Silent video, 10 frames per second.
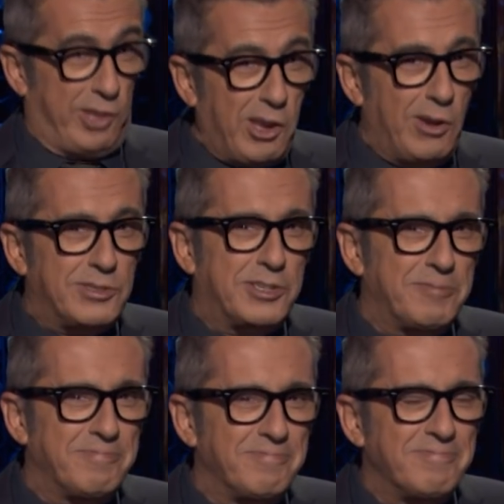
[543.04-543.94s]
tíos.
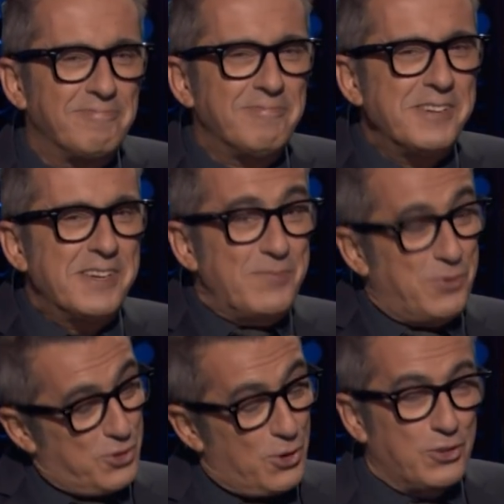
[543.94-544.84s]

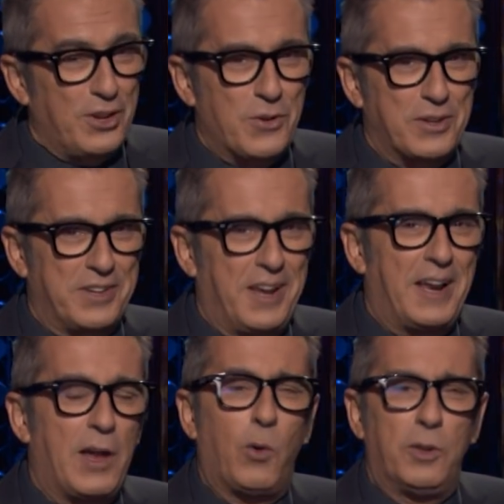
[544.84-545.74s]
Pues yo no sé lo que
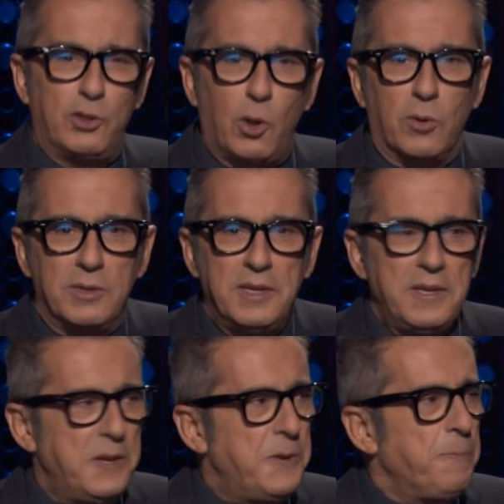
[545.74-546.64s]
será la juventud.
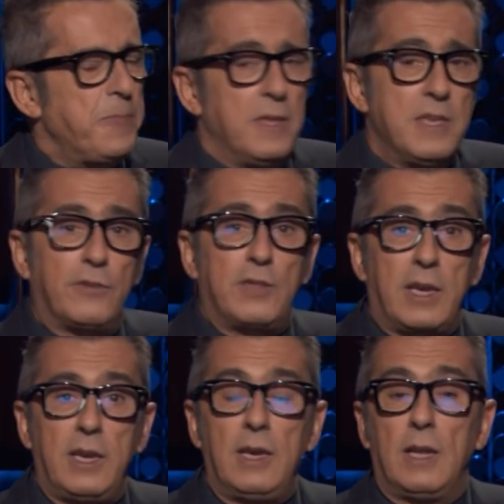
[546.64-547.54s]
Y hasta
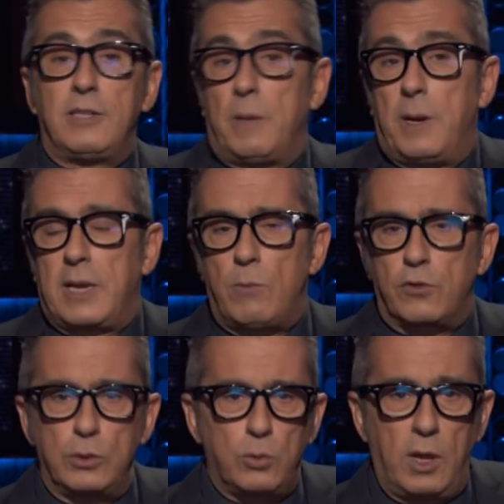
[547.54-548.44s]
aquí el tema que hemos
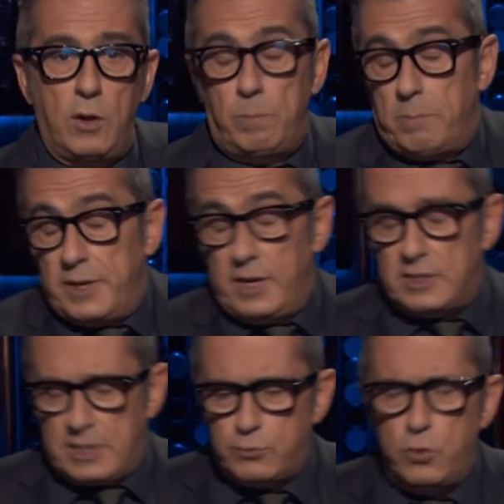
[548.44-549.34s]
titulado
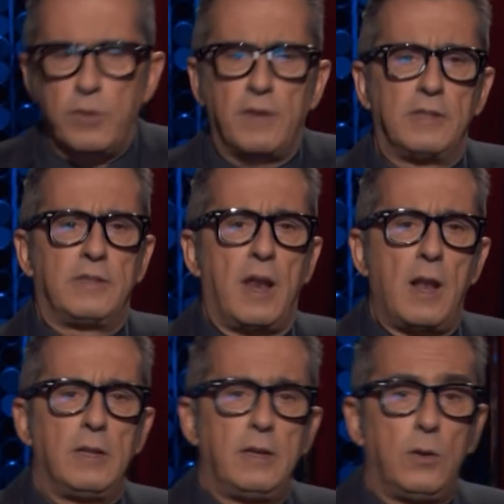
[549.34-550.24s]
Maneras absurdas de tirar
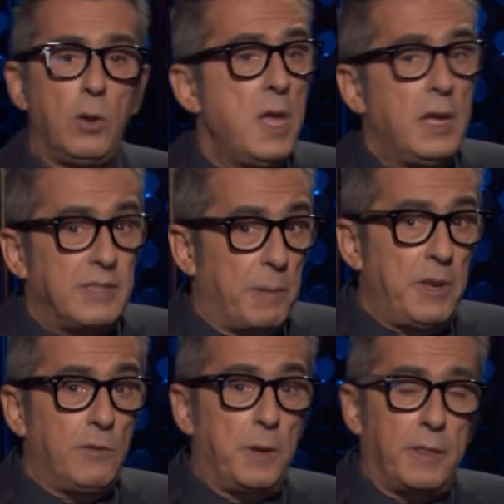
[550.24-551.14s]
el dinero. También
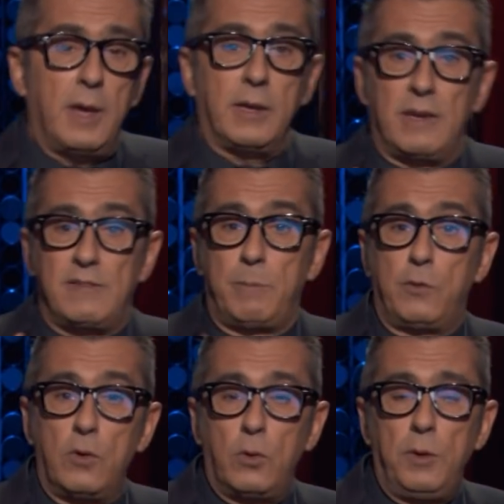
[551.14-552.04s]
es verdad que esta
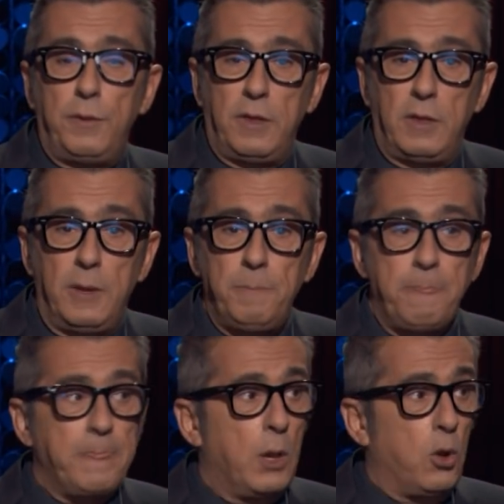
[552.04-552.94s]
misión coincide
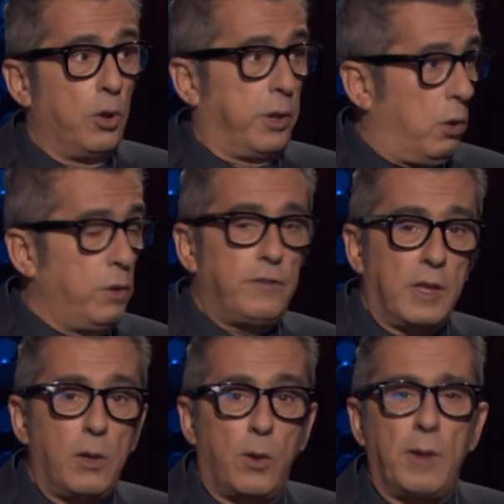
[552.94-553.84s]
con que hoy
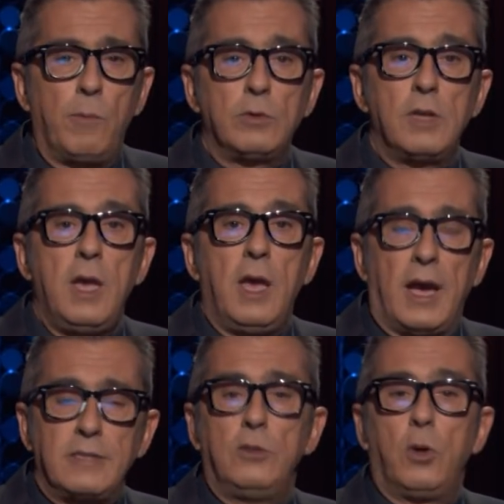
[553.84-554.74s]
Sergio Ramos
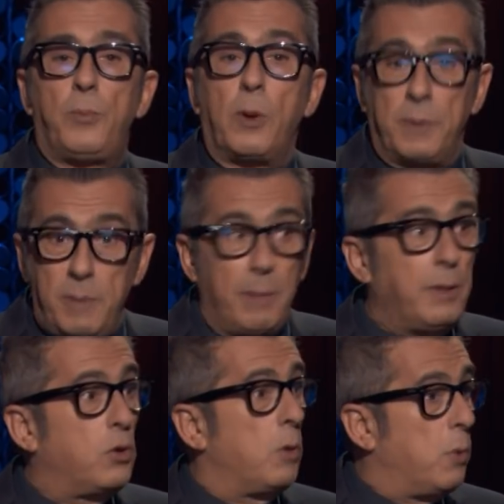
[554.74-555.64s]
ha sido por primera
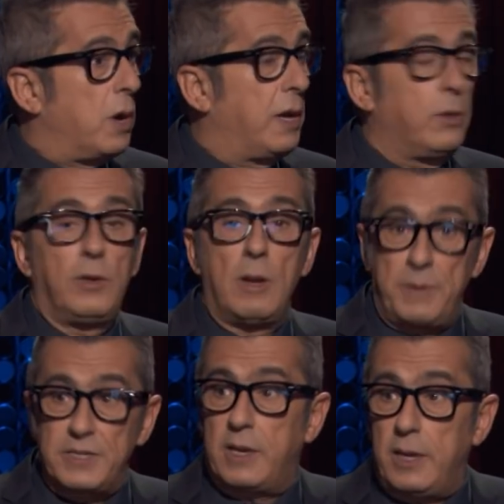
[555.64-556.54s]
vez convocado en el
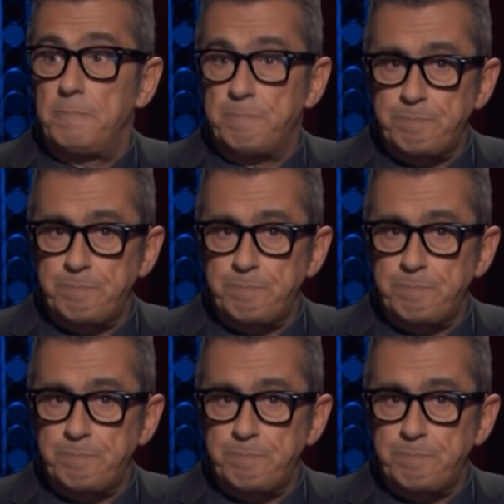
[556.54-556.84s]
PSG.